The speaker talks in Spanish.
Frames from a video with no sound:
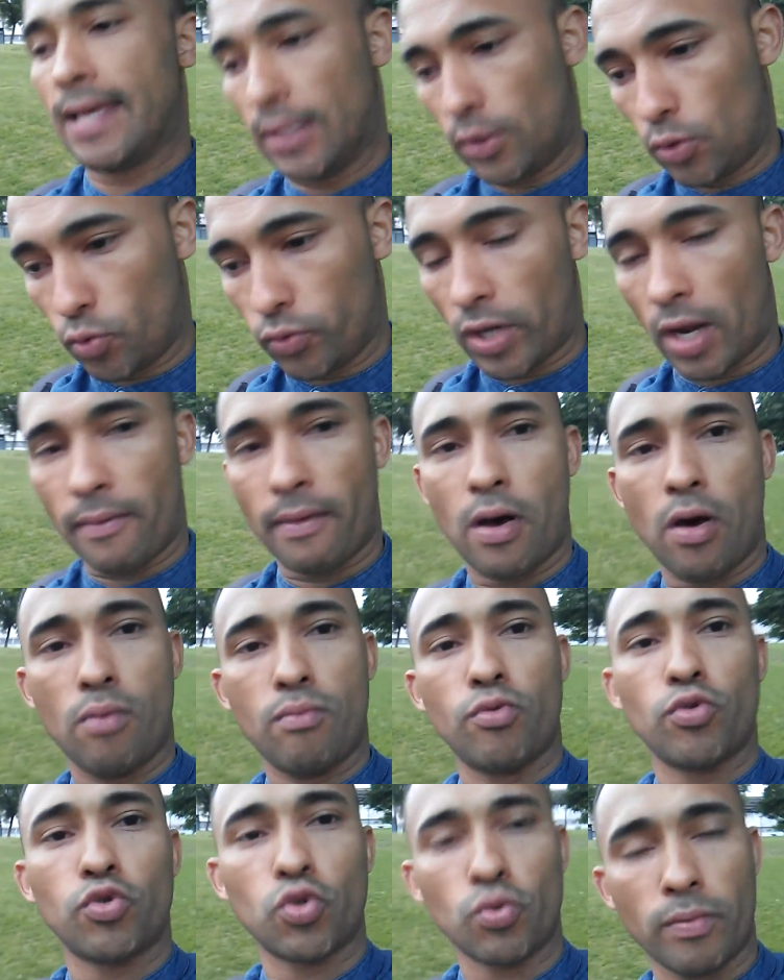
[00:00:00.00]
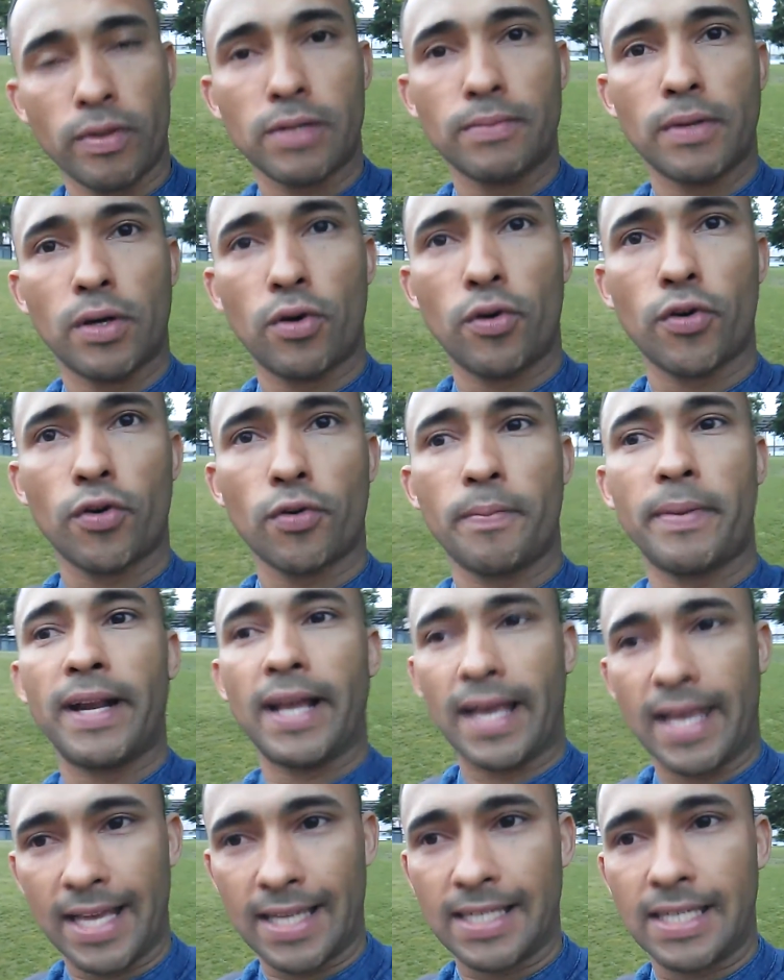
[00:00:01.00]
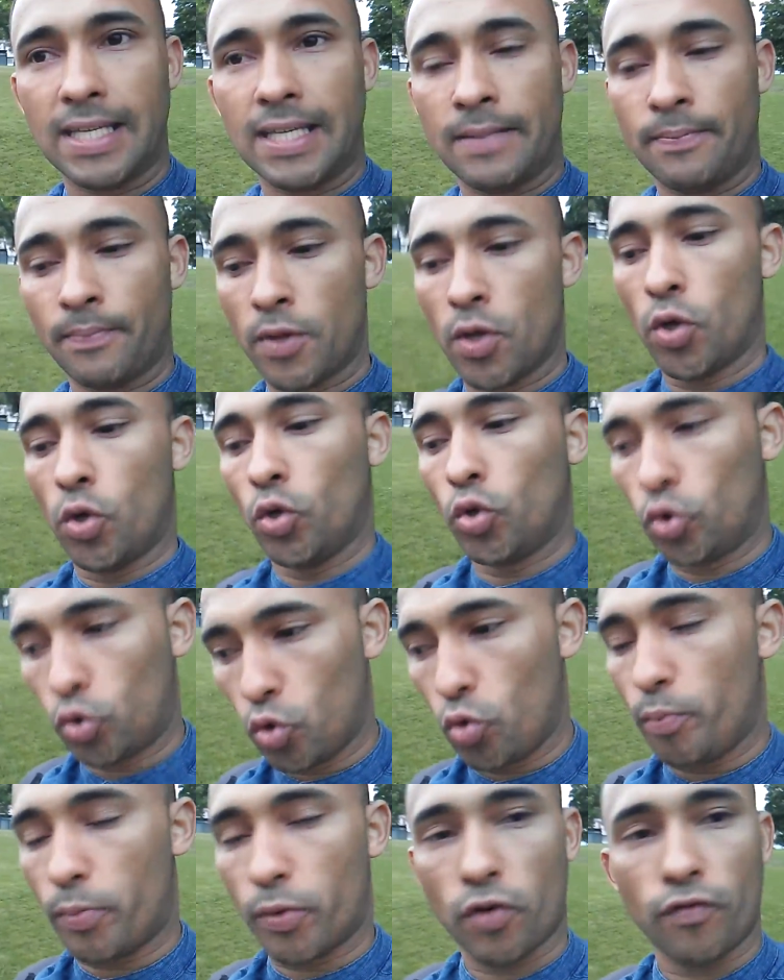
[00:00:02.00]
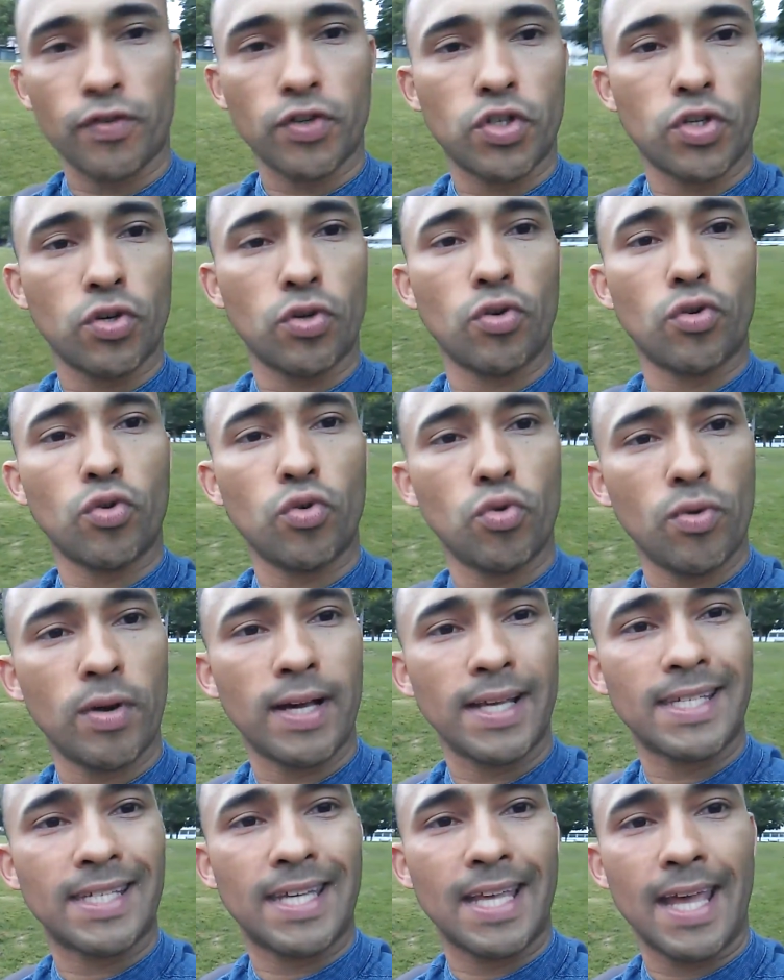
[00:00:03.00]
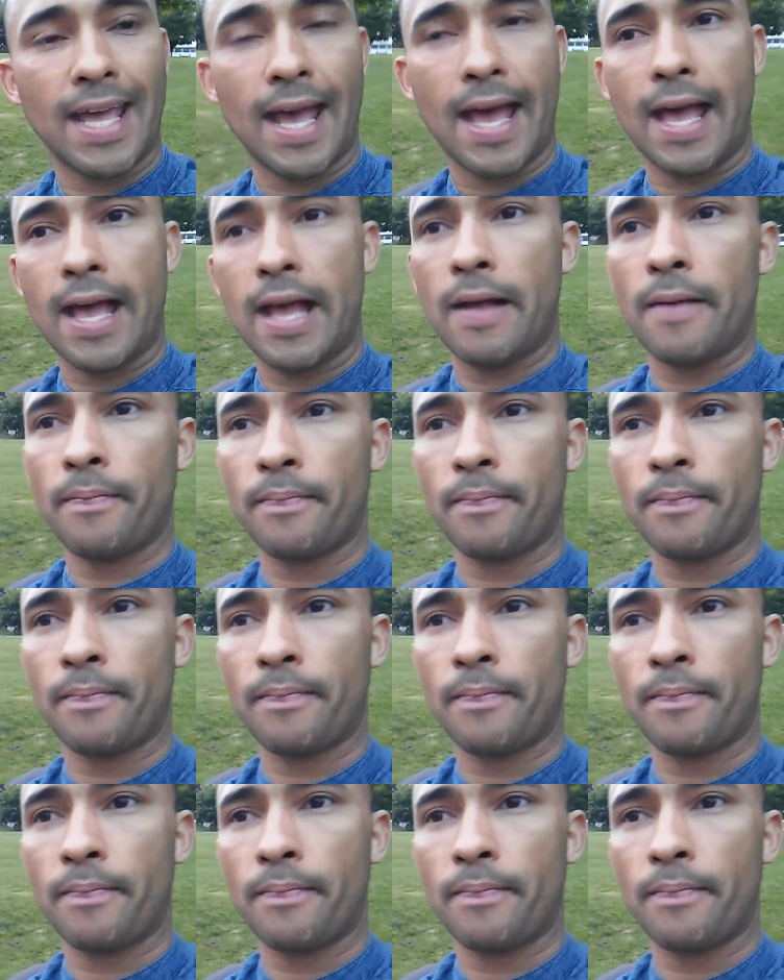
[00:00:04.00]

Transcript: tu trabajo mucho más mejor para que así tu profesión nunca sea